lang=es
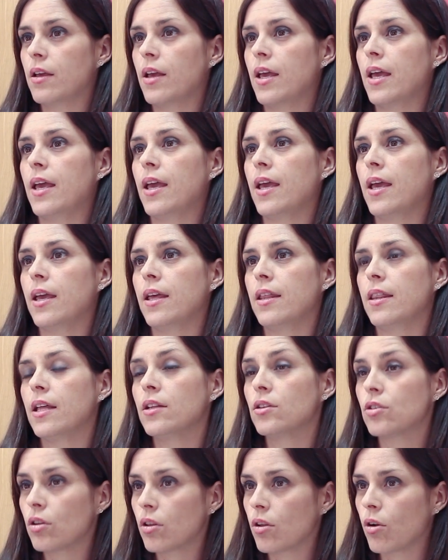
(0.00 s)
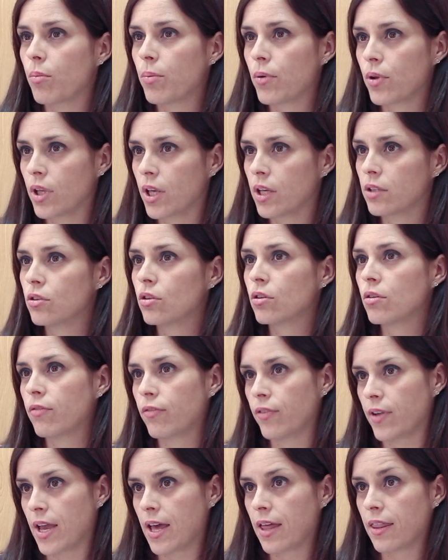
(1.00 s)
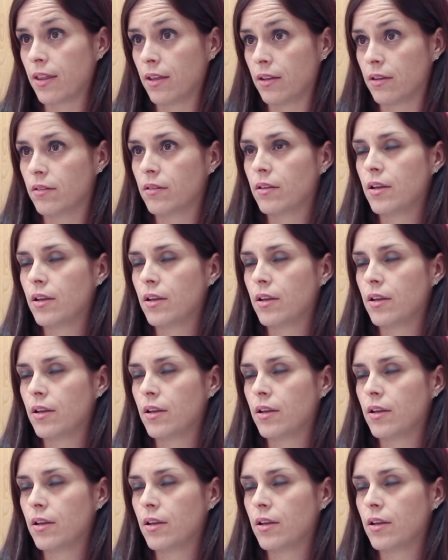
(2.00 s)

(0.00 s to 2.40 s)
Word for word: eh, dentro de los proyectos FEADER.